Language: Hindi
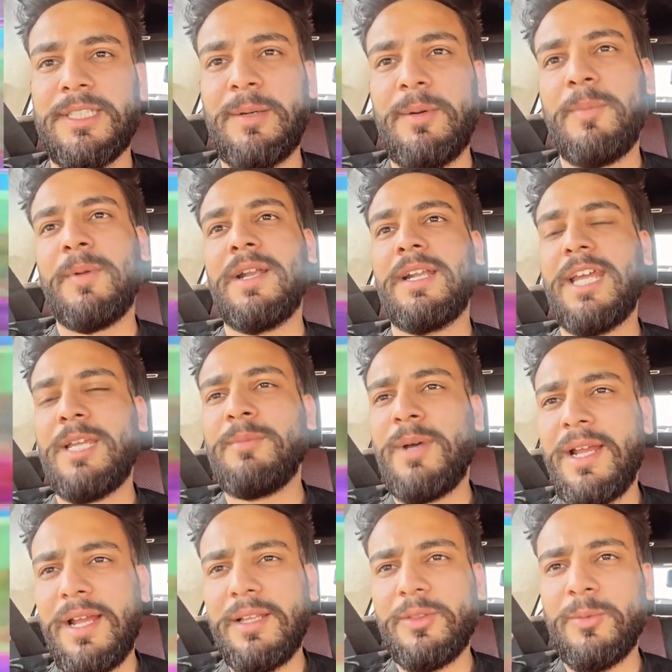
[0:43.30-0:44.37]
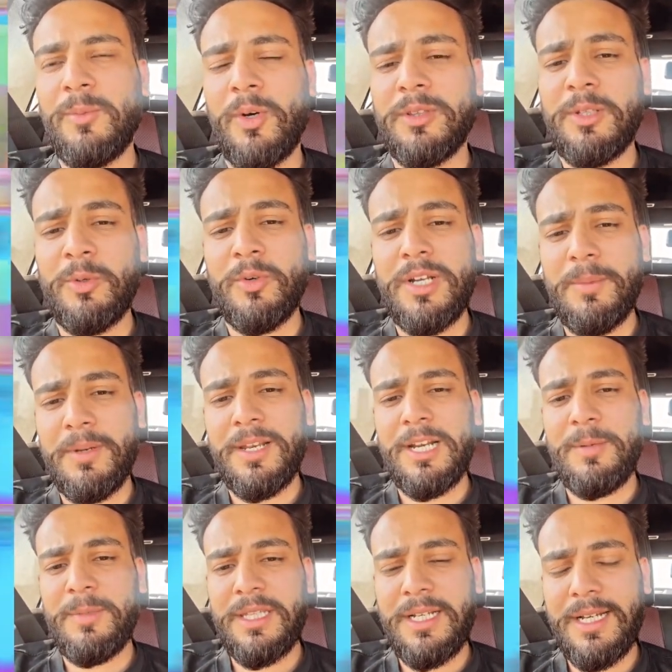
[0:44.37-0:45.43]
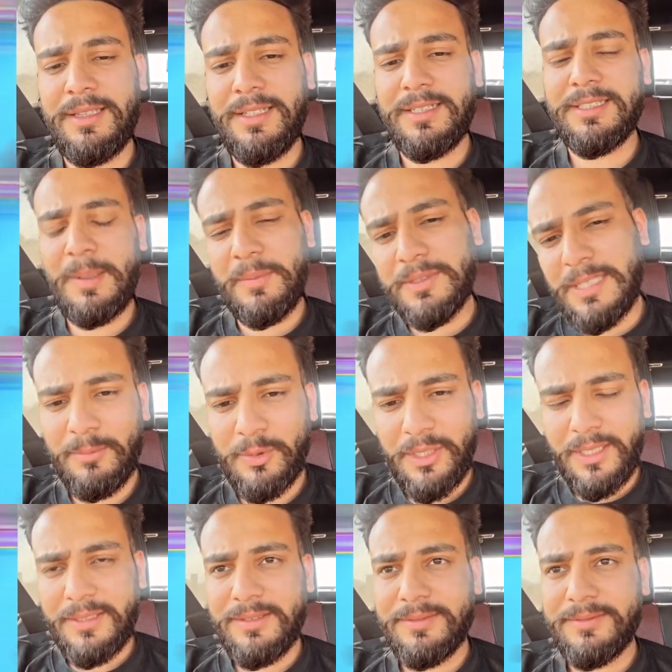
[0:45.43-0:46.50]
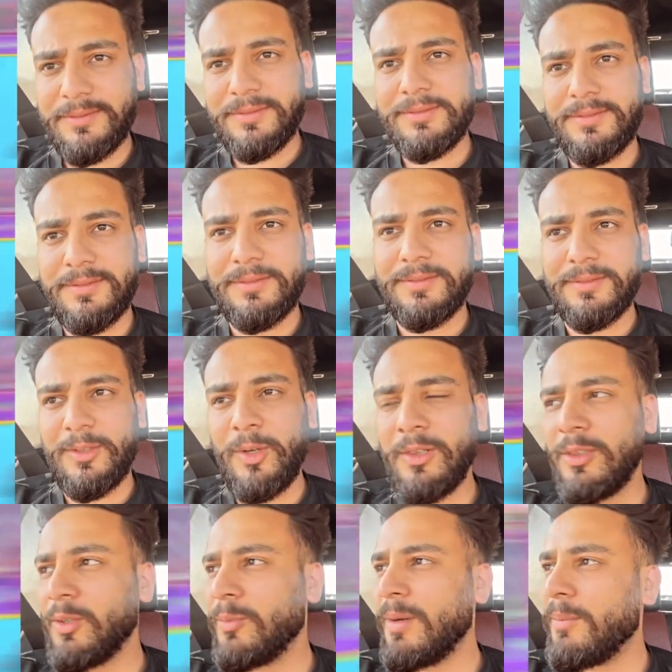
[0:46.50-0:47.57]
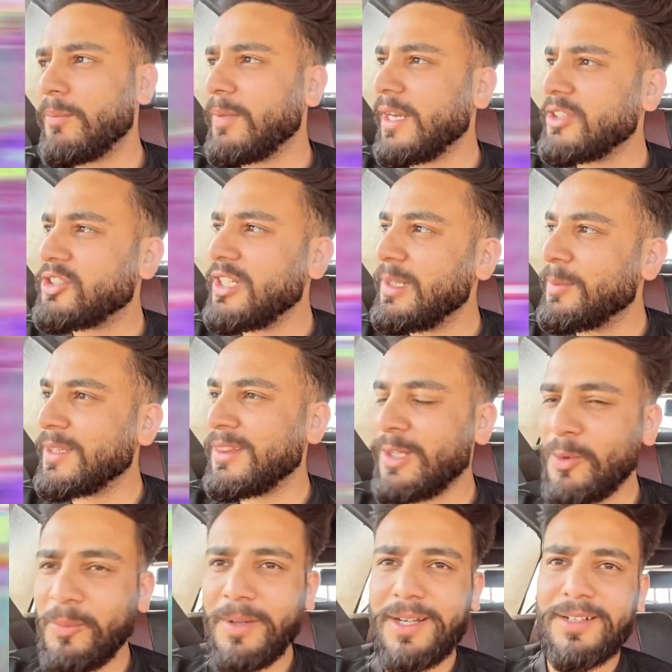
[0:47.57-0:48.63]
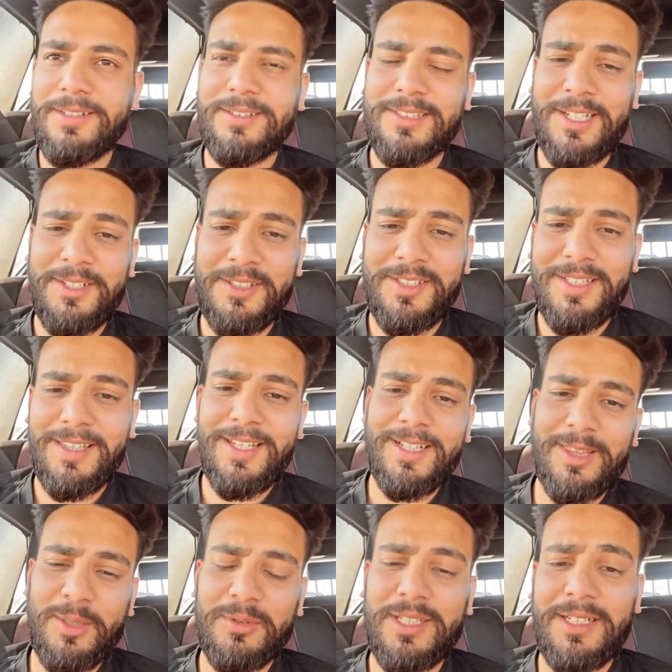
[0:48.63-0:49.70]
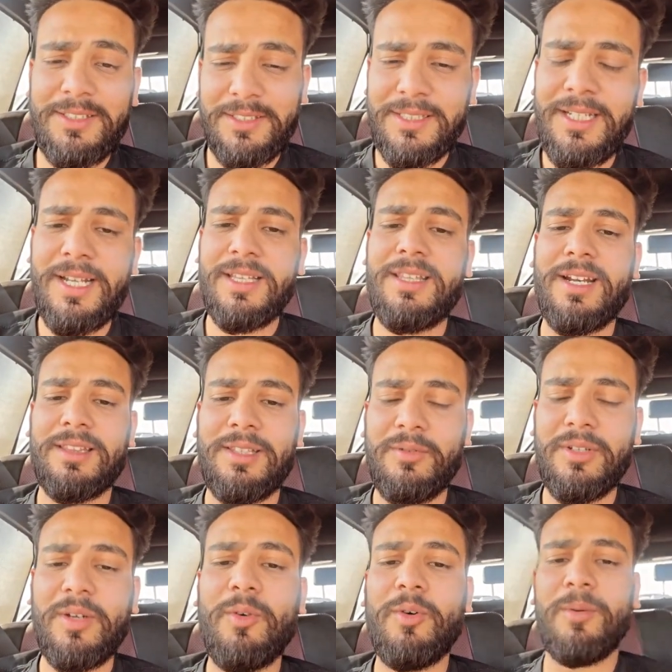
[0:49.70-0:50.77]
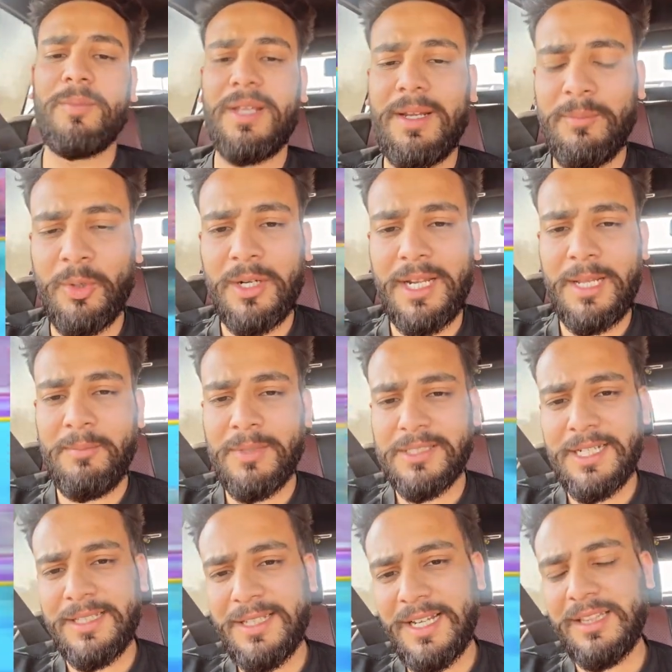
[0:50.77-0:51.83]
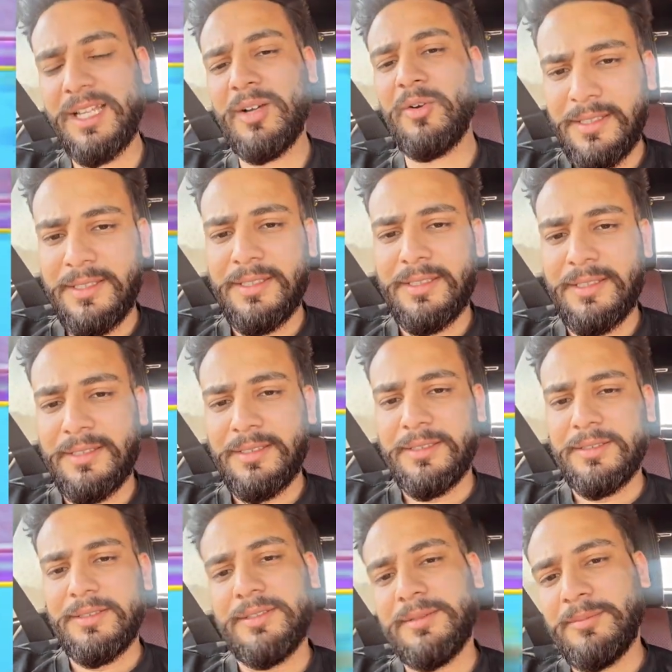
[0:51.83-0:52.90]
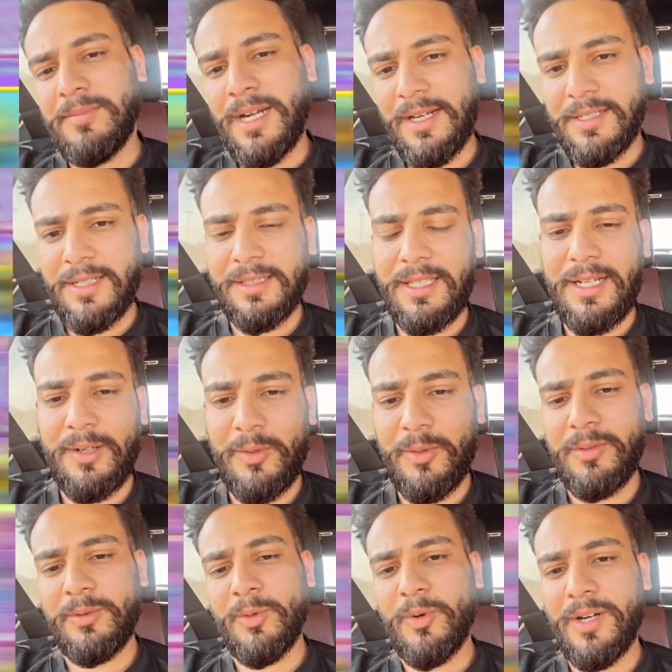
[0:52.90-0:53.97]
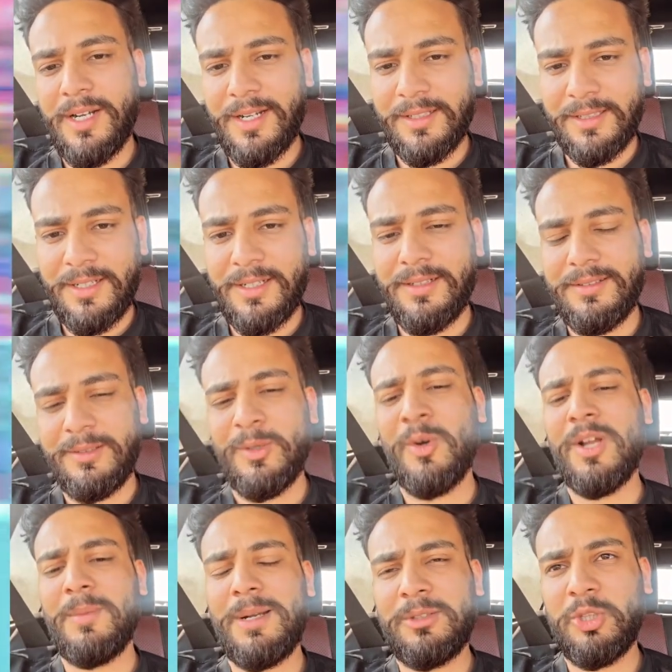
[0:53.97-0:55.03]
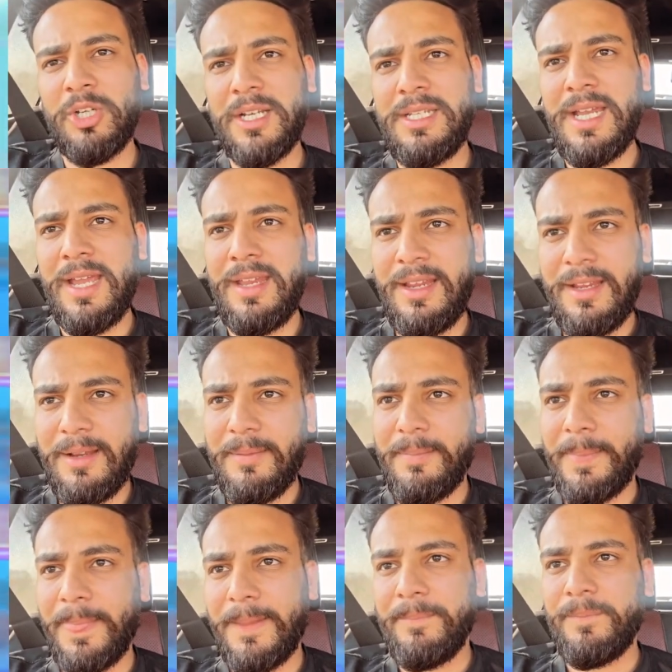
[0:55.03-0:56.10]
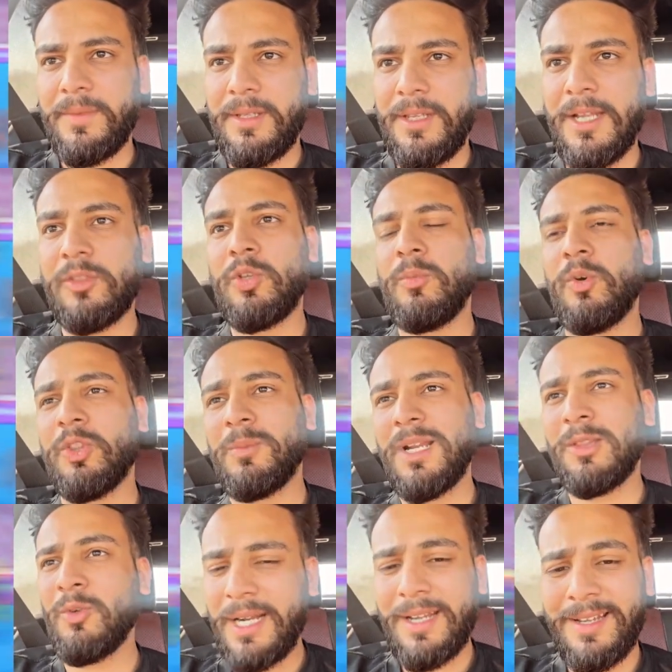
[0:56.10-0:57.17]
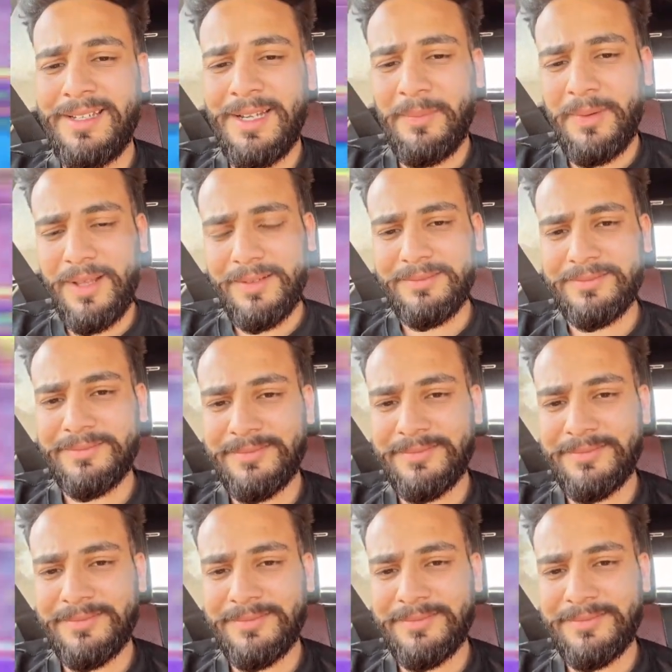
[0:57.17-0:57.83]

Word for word: जब अपना टाइम आया तो बहुत लोगों ने अपने रंग भी दिखा दिए सब, सब मुझे ऑल दो मैं बड़ा चील बनता हूँ पर सारी चीज़ें देखता हूँ सारी चीज़ें याद रखता हूँ कि कौन मेरे बुरे टाइम में साथ रहता कौन भाग जाता कौन धोखा करता धोखेबाज तो कई आए हैं एक तो बहुत बड़ा धोखा है अपना